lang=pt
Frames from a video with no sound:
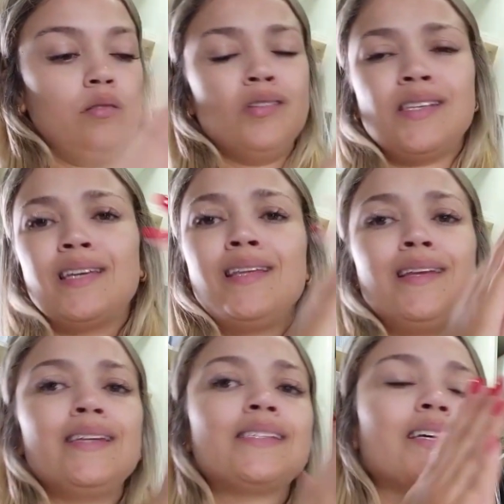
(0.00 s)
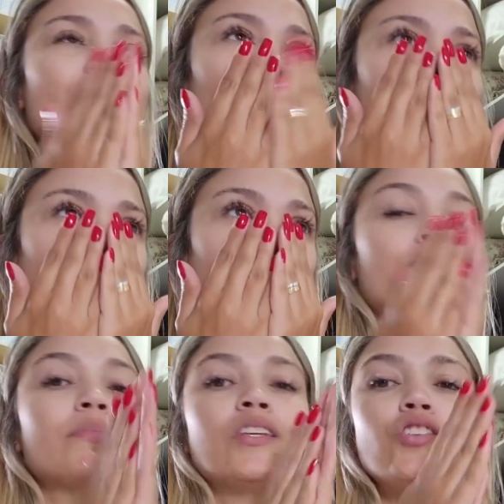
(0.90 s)
Nossa, que delícia, gente.
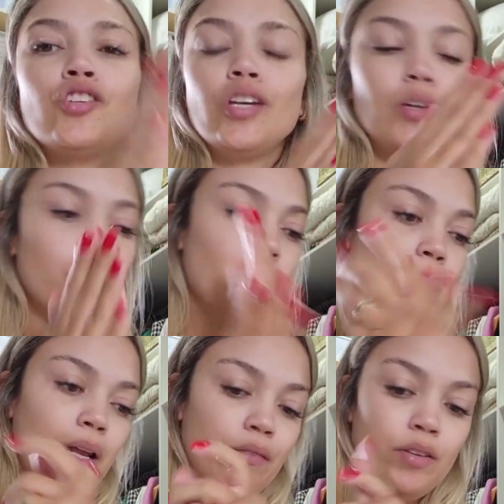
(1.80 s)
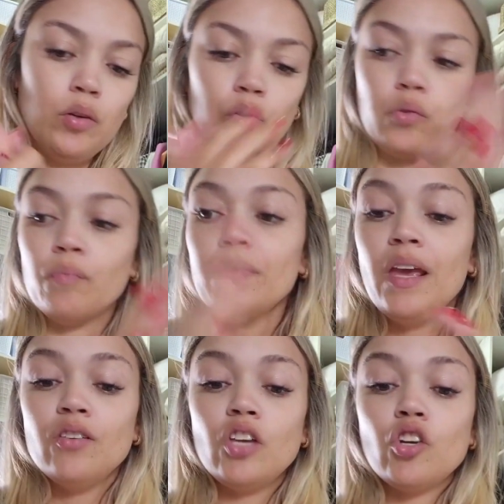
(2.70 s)
Que cheiro maravilhoso.
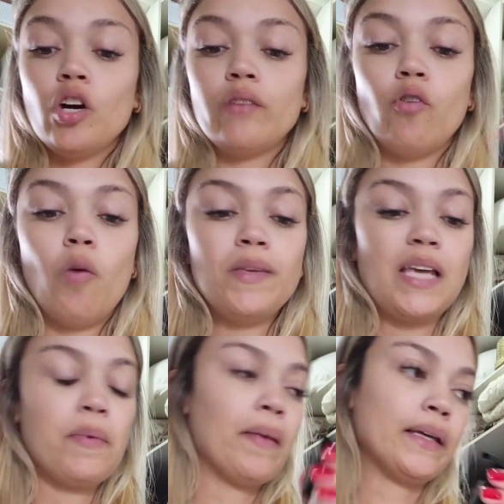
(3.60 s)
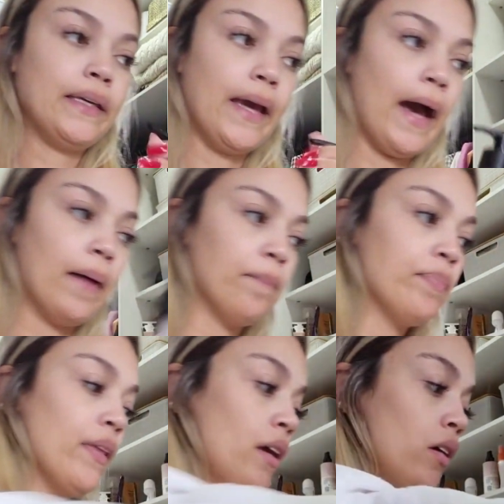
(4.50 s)
Gente, agora eu vou começar a me maquiar.
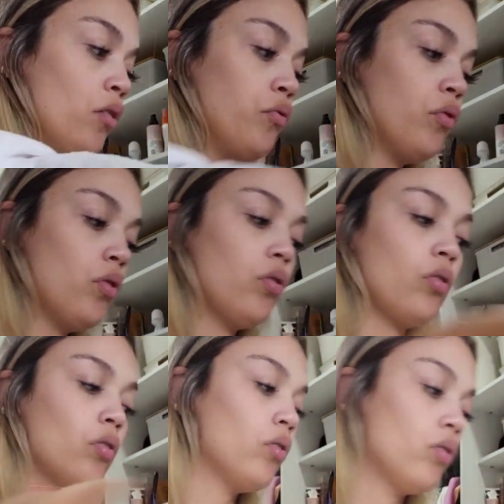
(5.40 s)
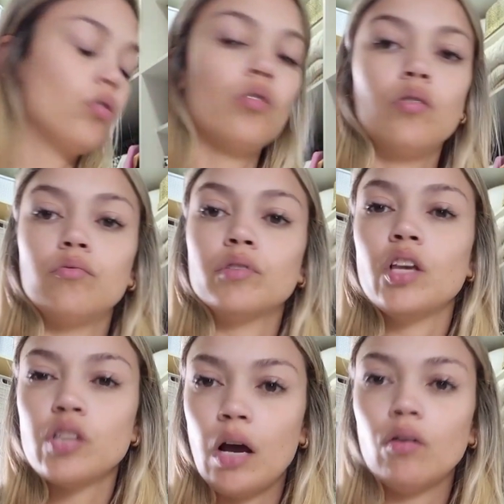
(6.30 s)
Eu vou, vou
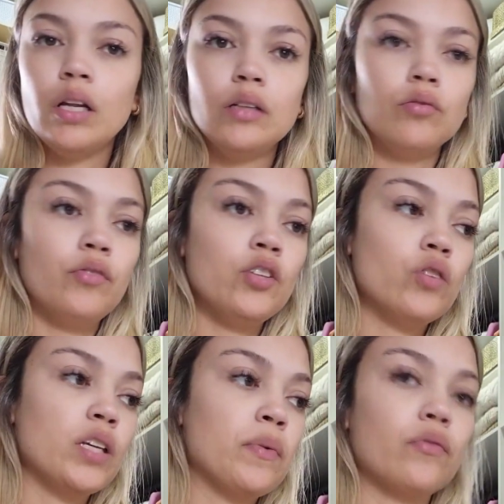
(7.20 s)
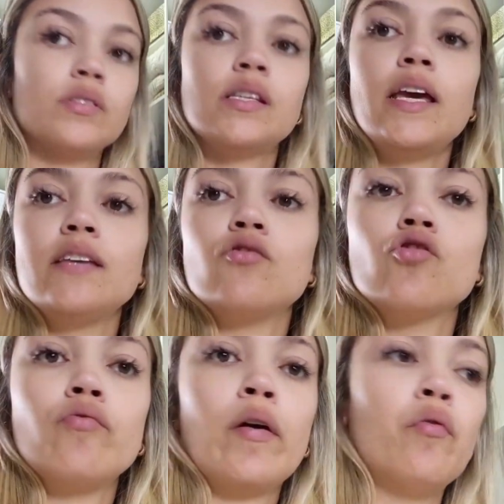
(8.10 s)
deixar rolando o vídeo aqui pra vocês, a
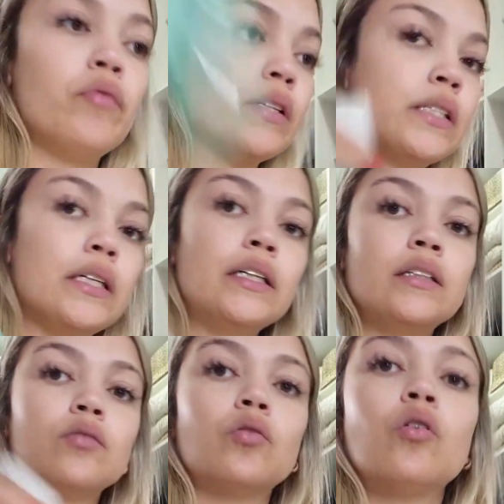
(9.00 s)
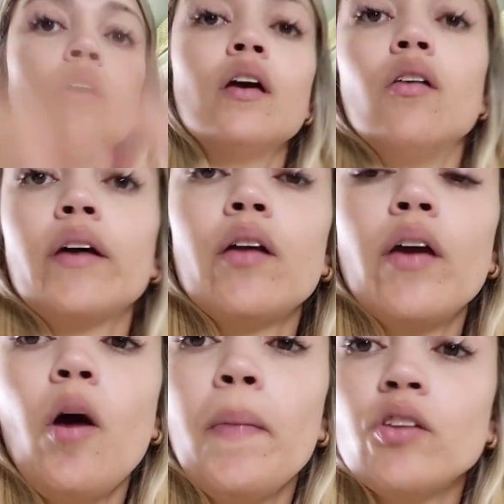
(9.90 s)
gente vai conversando. Eu quero
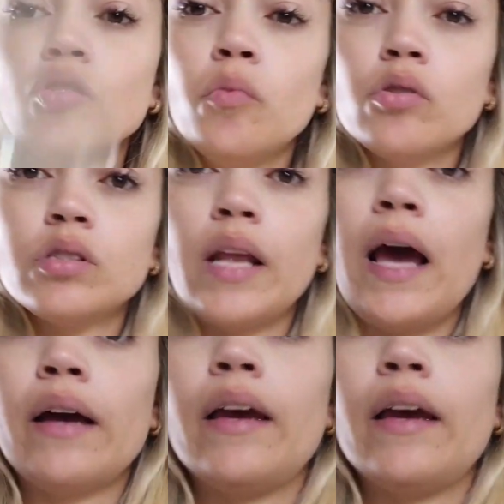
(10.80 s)
realmente mostrar,